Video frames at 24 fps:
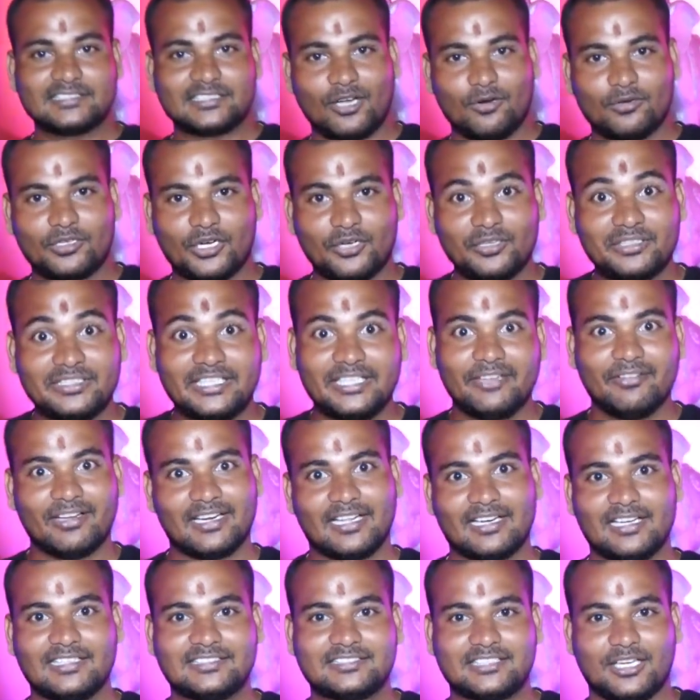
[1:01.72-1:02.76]
ఇస్తూ ఉంటాడు
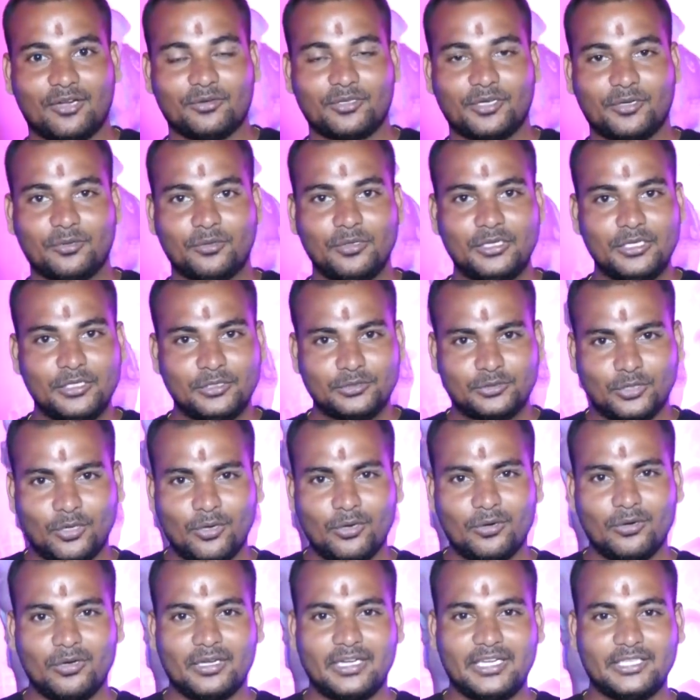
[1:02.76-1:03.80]
దీవెనలు ఇస్తూ ఉంటాడు సో
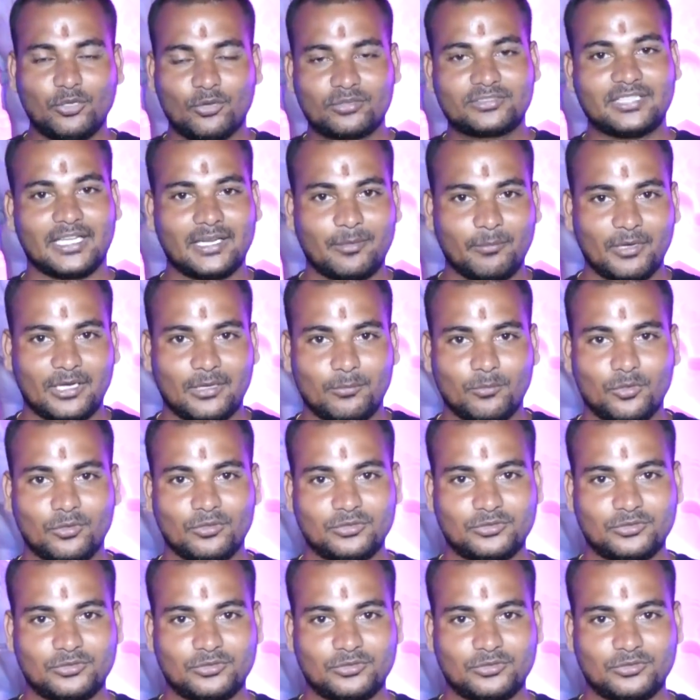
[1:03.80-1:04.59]
ఇది ఒకసారి మనము